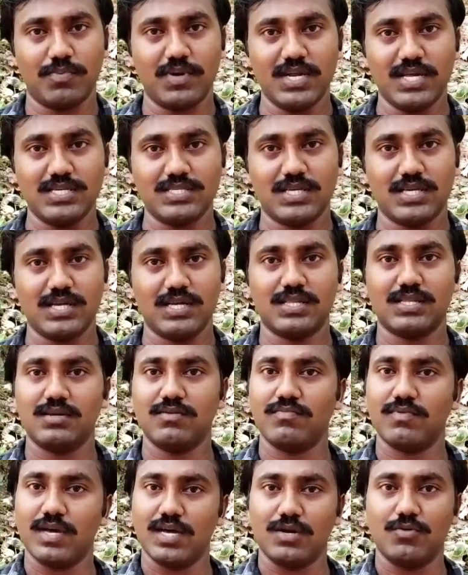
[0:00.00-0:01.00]
பணியை
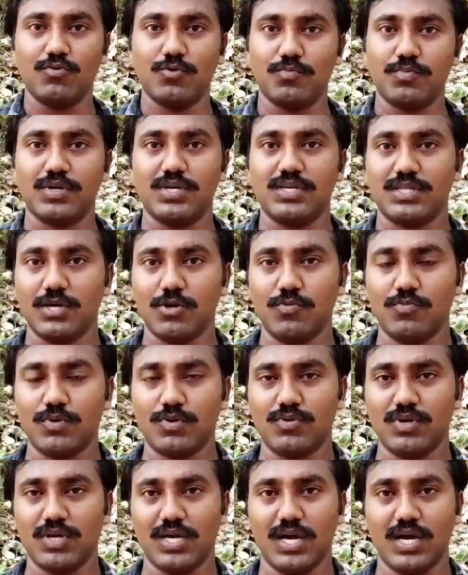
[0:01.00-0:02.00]
செய்கிறதுக்கு வேறு உறுப்புகள்
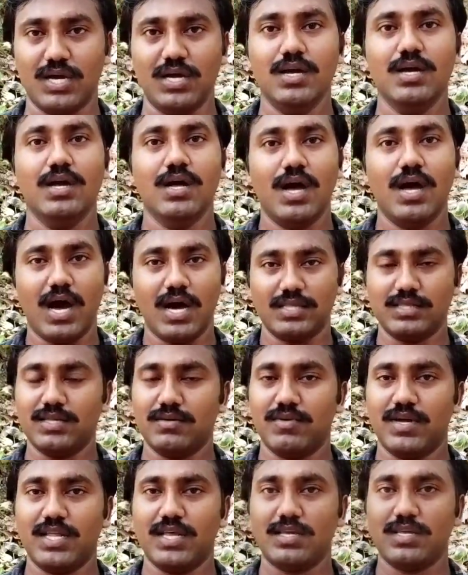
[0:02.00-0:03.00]
தேவைப்படும் இல்லையா அந்த
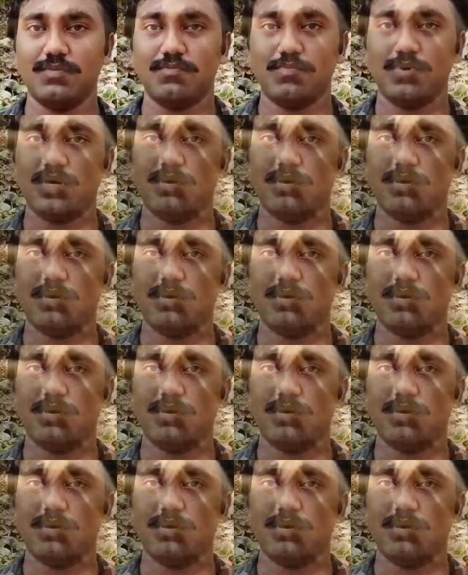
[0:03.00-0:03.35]
வேலையை இப்போ